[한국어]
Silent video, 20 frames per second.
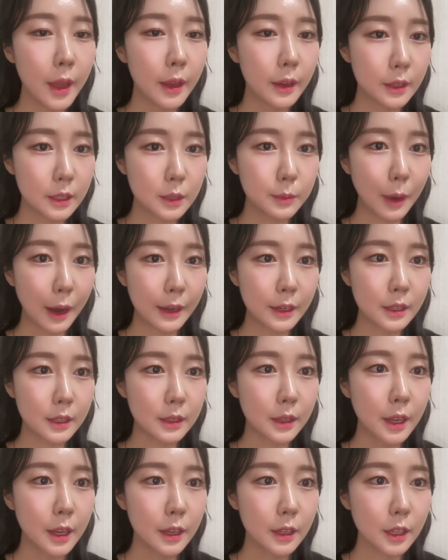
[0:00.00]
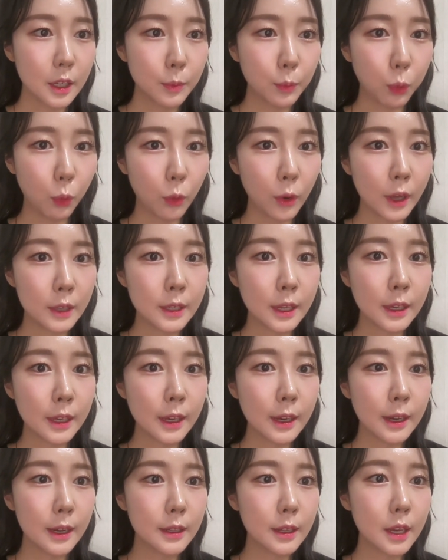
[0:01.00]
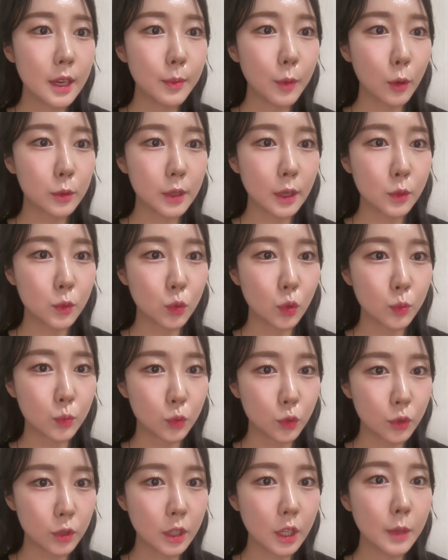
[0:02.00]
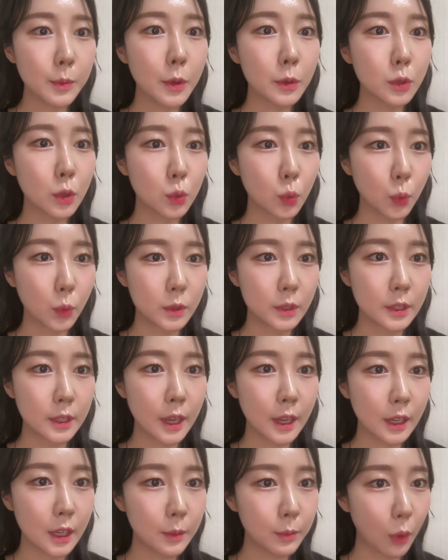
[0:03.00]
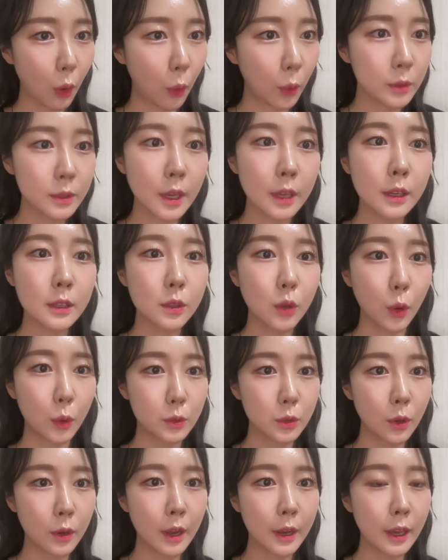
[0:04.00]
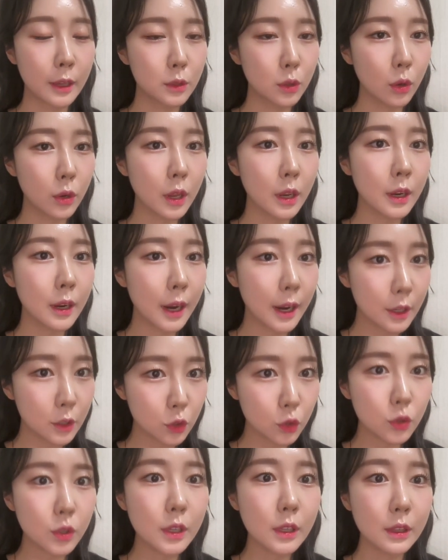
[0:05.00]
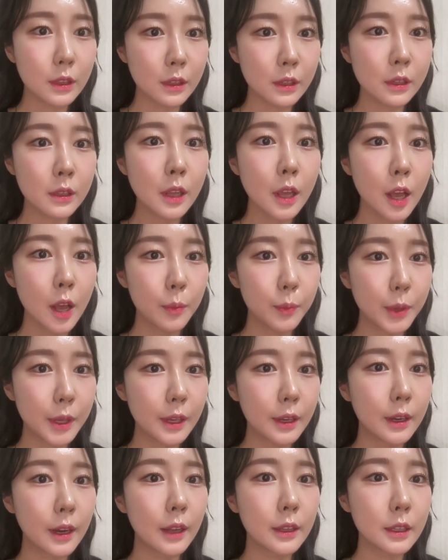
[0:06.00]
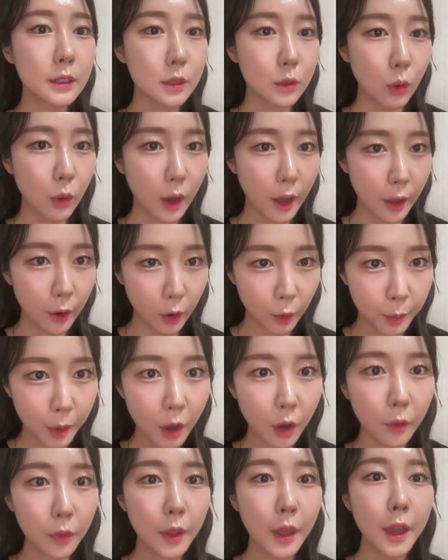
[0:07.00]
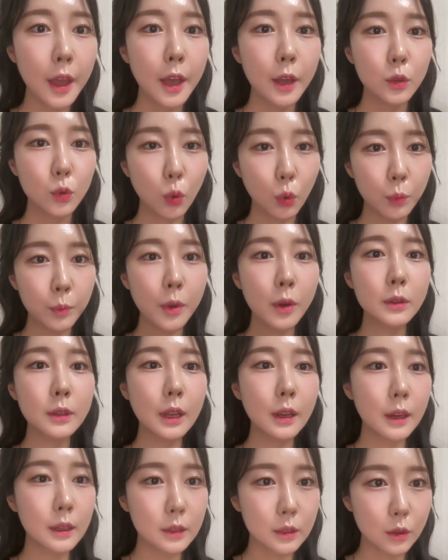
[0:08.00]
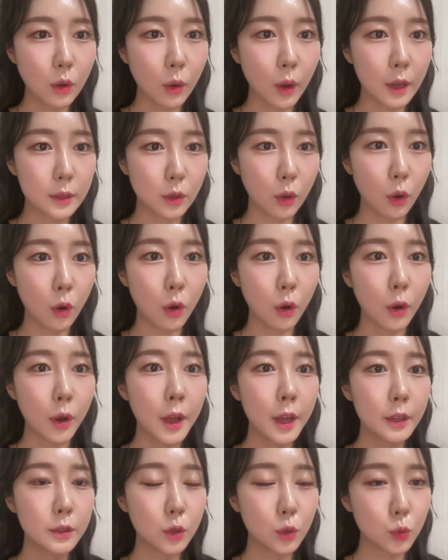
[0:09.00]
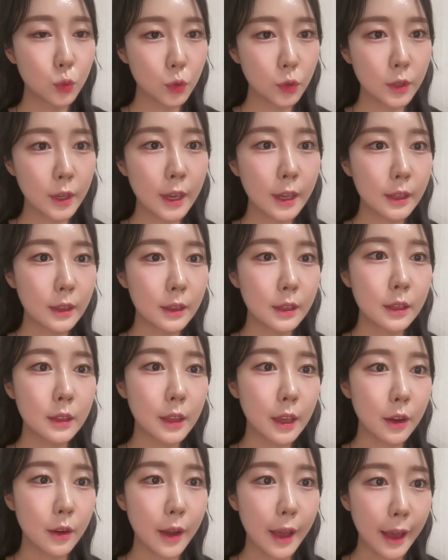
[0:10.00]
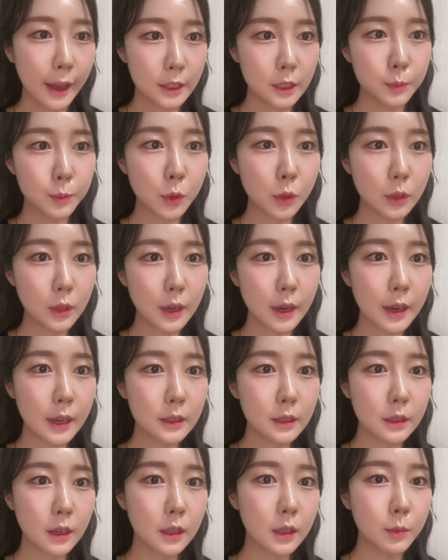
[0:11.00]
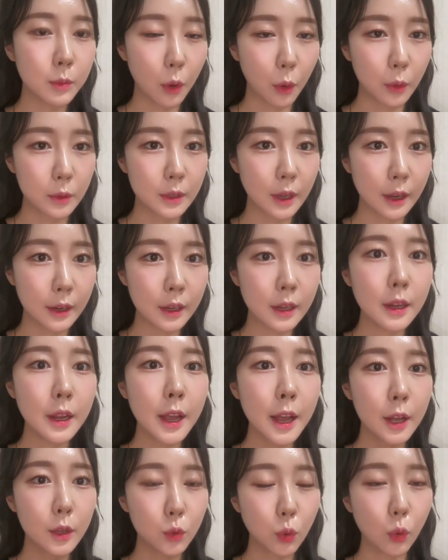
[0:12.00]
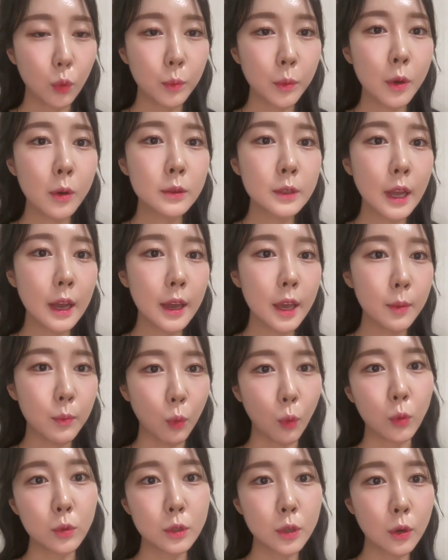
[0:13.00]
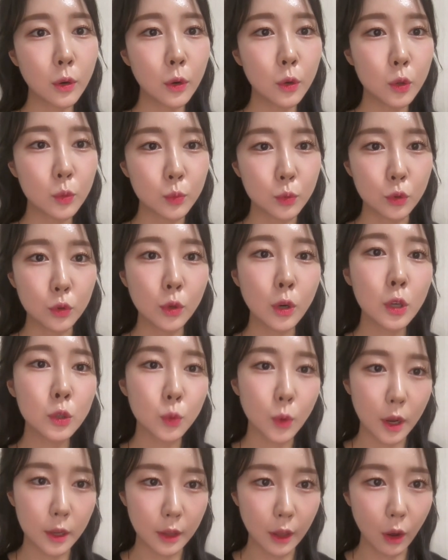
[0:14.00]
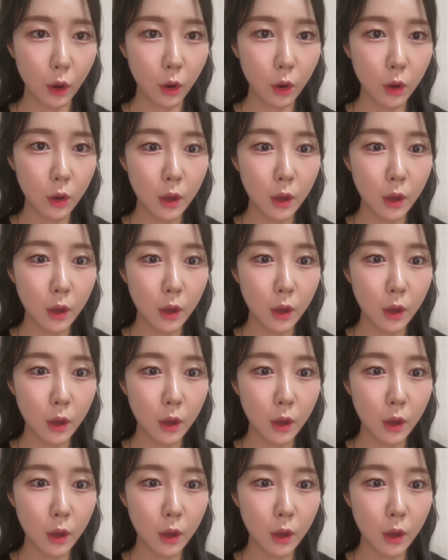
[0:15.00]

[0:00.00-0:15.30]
그 말은 이 보라색이 하나의 명사구로 묶이면서 동시에 이 명사를 적절하게 처리를 할 수 있는 있는 빈칸이 들어가려면 동명사가 들어가서 저 뒤에 있는 their expertise라는 명사를 동명사의 목적어로 묶어줘야 돼요.